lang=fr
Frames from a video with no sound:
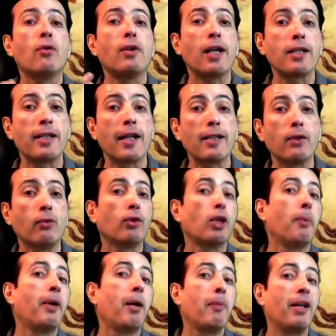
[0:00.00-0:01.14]
de l'Alsace,
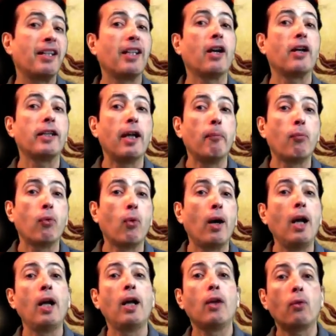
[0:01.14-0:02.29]
notamment en matière d'emploi,
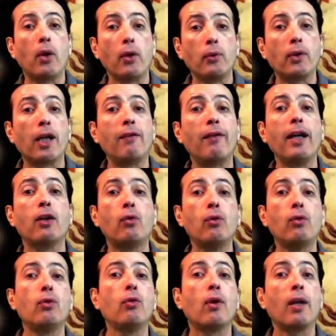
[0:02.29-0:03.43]
droit du travail,
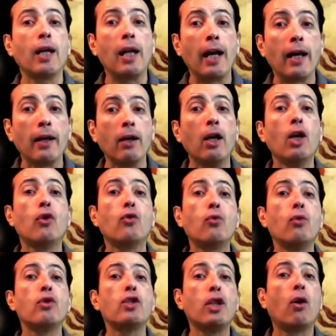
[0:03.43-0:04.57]
culture et langue, sous
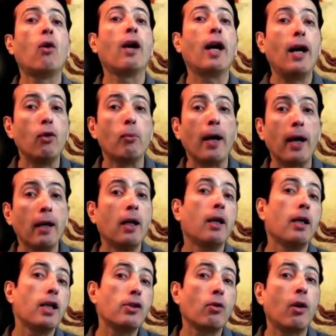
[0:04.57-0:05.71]
le giron allemand
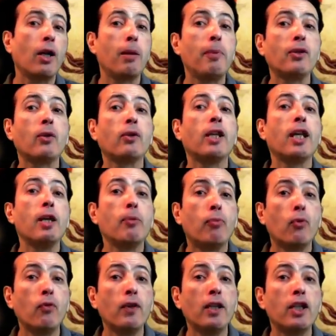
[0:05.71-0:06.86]
et selon la méthode
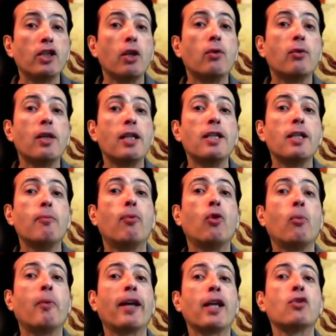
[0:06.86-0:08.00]
éprouvée déjà utilisée pour
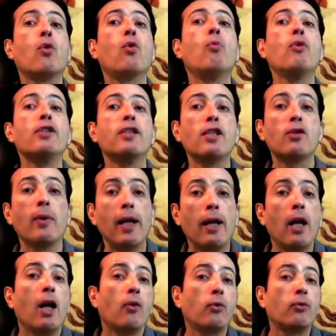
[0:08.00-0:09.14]
le mariage homosexuel,
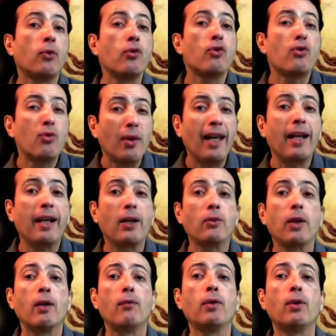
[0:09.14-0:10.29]
dont on jurait quand
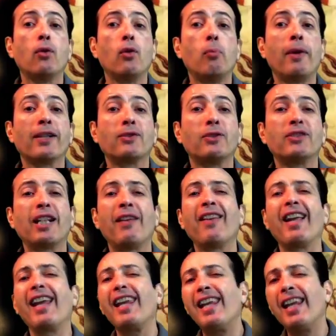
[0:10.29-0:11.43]
on a voté le pacte que ça n'avait
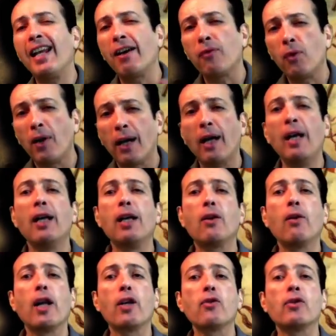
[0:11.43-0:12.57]
rien à voir et
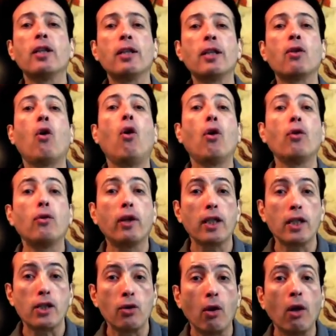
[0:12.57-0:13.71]
que la chose était hors de
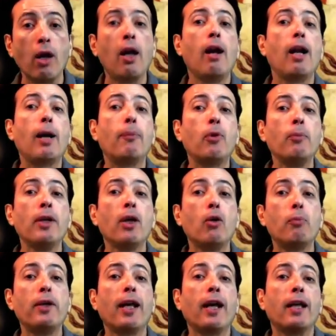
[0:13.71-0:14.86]
question, la première
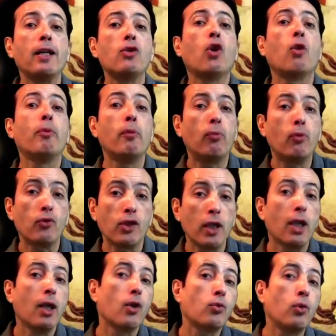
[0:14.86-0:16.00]
pierre est désormais
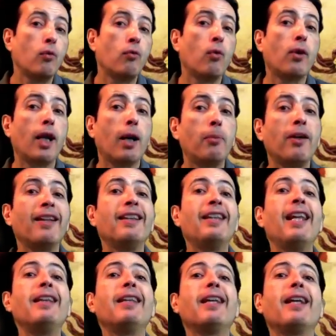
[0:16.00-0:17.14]
posée sous le vocable
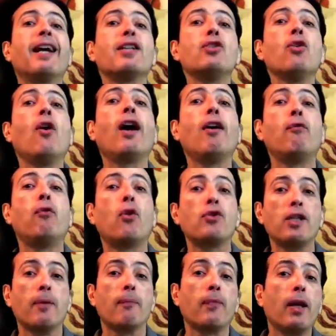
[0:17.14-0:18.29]
d'intégration
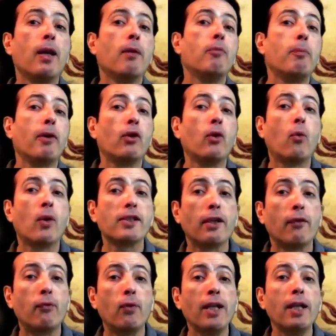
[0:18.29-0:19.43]
renforcée. Mais pas de quoi
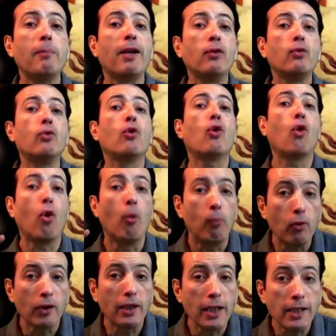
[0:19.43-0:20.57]
s'affoler, bande de
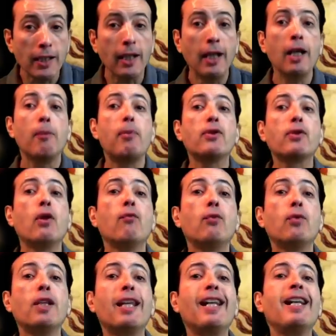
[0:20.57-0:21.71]
complotistes, puisqu'on vous
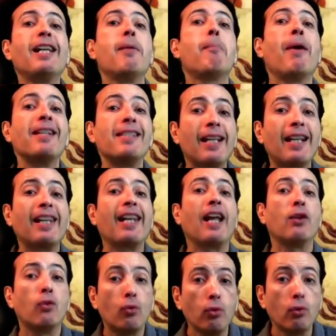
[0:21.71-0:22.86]
dit qu'il n'est pas écrit en
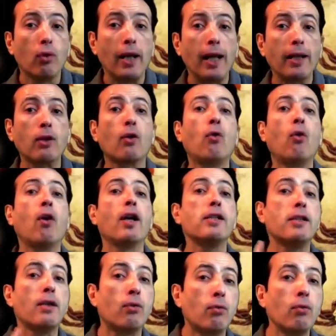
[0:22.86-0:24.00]
toutes lettres qu'on
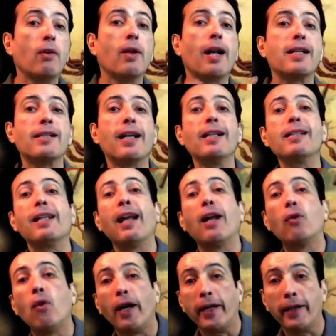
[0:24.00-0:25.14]
restitue l'Alsace et la
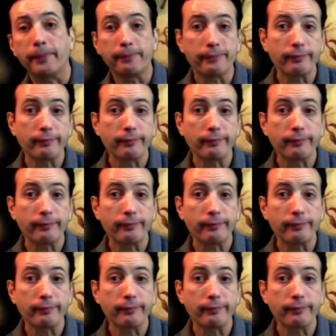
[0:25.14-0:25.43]
Lorraine.